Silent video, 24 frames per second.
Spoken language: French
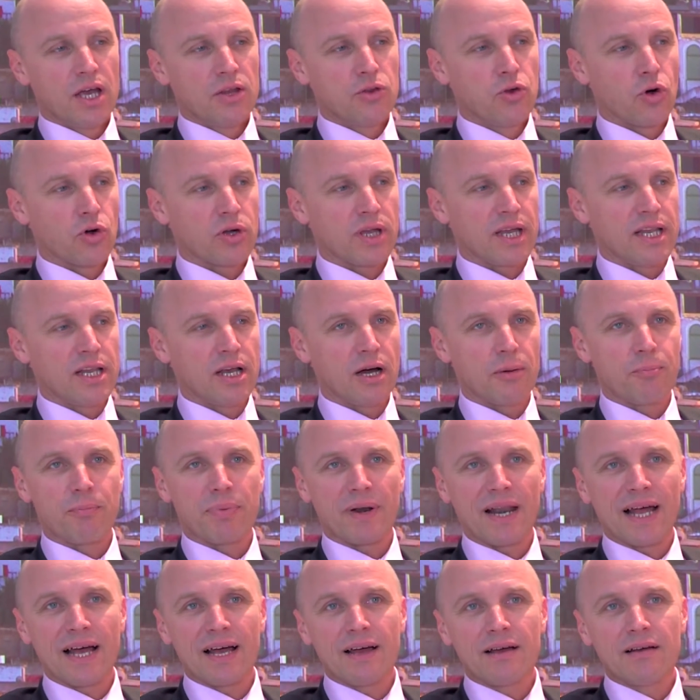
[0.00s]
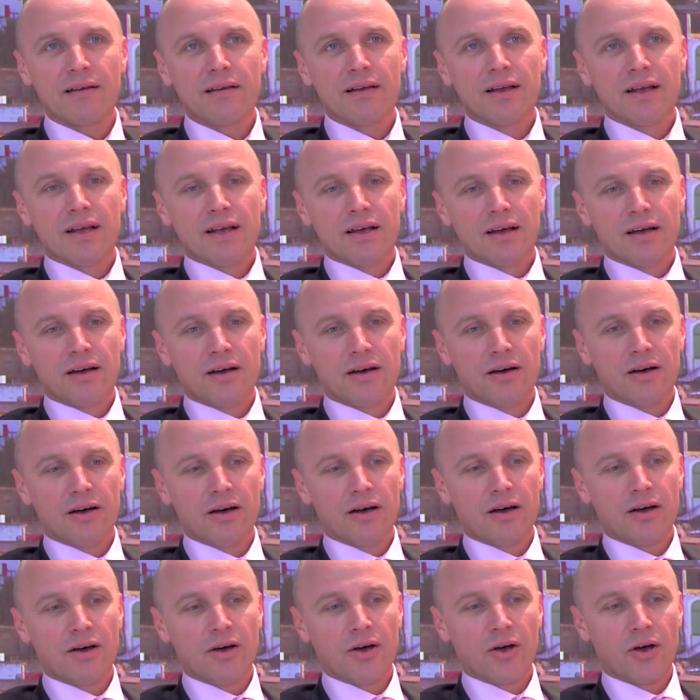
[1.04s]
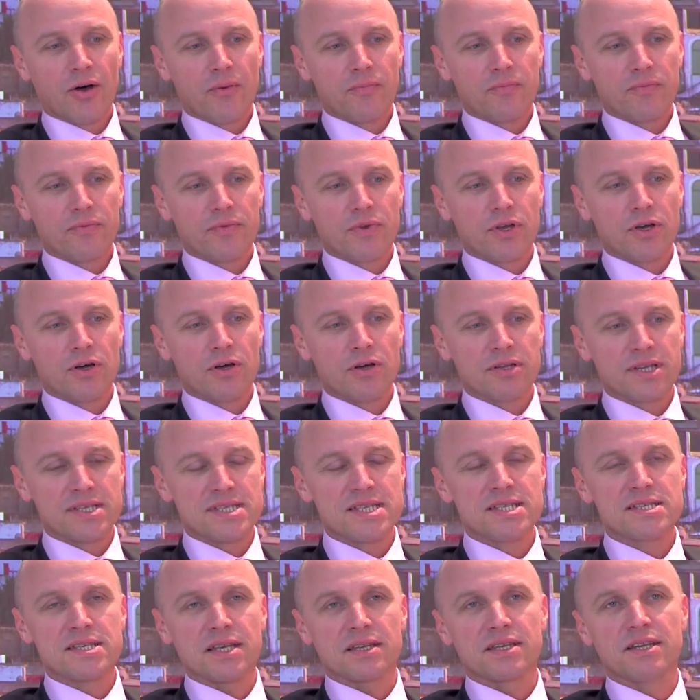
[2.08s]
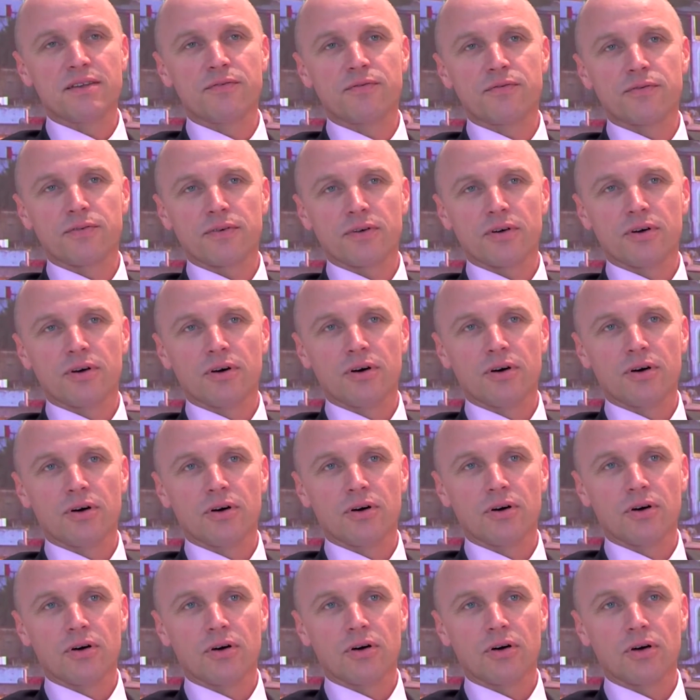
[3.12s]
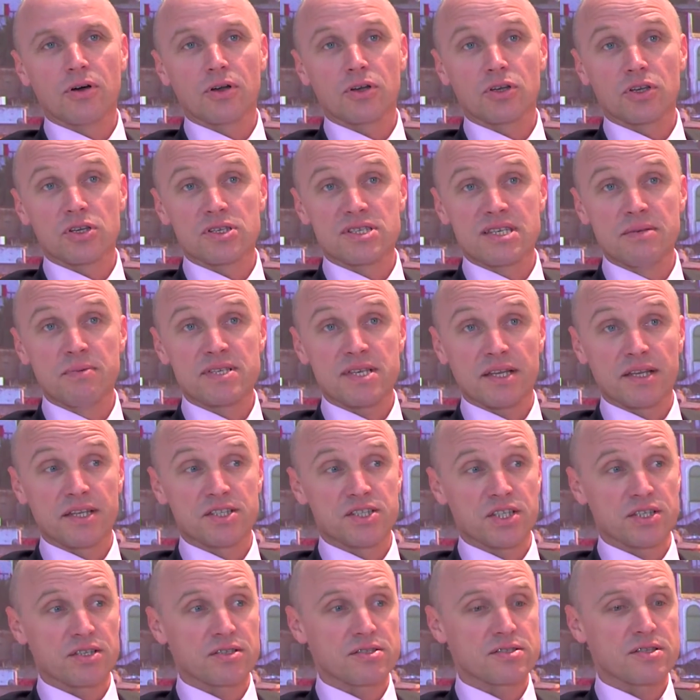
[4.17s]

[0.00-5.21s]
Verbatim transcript: Donc il y a plein euh, d'initiatives des initiatives euh, que Siemens a déjà